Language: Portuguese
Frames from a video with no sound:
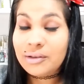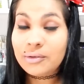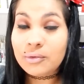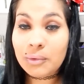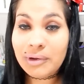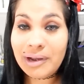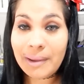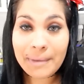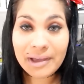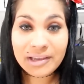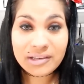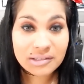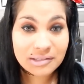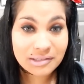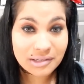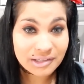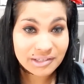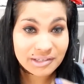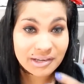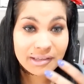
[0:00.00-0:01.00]
Ele dura
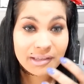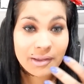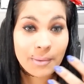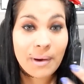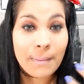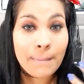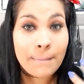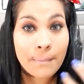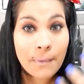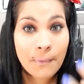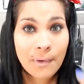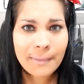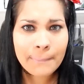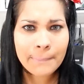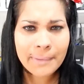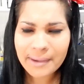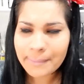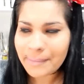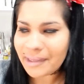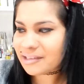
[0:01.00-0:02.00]
bastante, ele tem uma boa
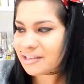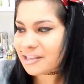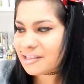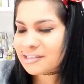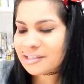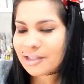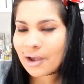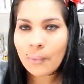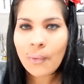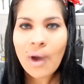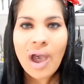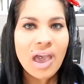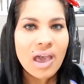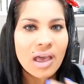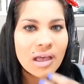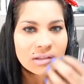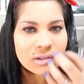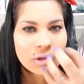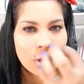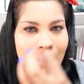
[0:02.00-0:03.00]
pigmentação.
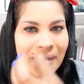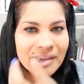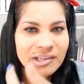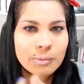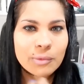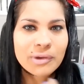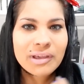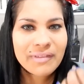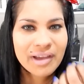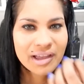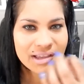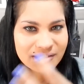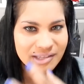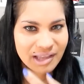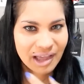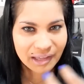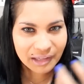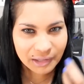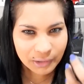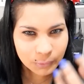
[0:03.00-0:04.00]
Então mesmo que vai
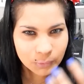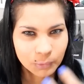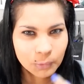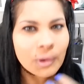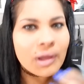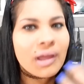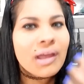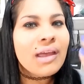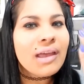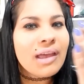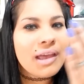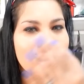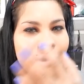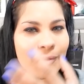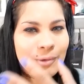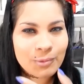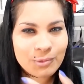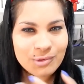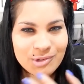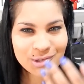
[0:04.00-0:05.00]
saindo,
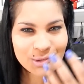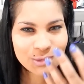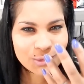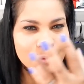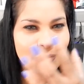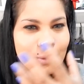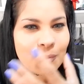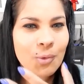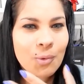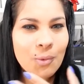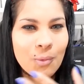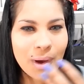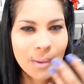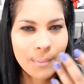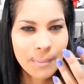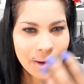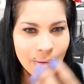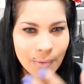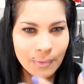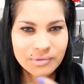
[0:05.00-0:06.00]
ele continua
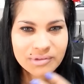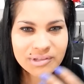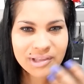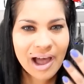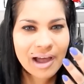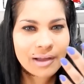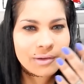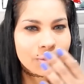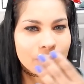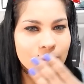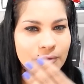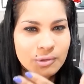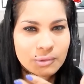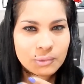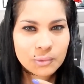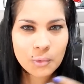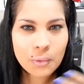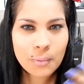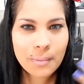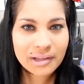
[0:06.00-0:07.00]
marronzado,
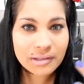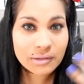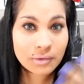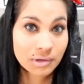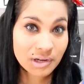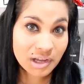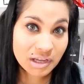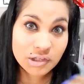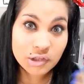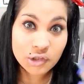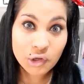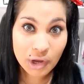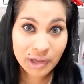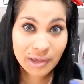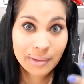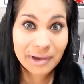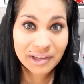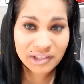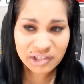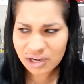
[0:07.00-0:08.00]
continua o batom lá, só
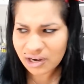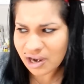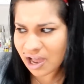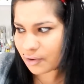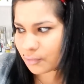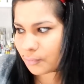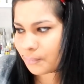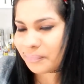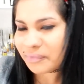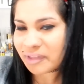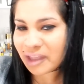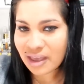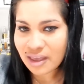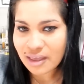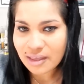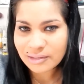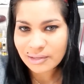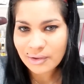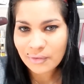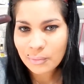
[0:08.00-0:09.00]
que mais claro.
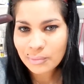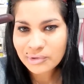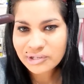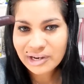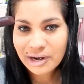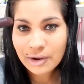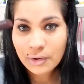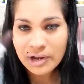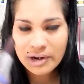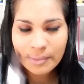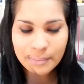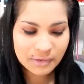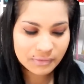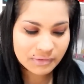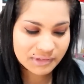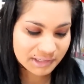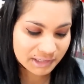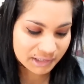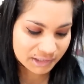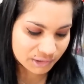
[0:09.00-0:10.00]
Então vou mostrar agora pra
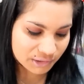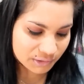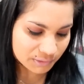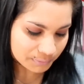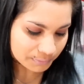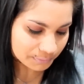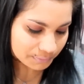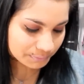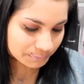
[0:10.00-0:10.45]
vocês.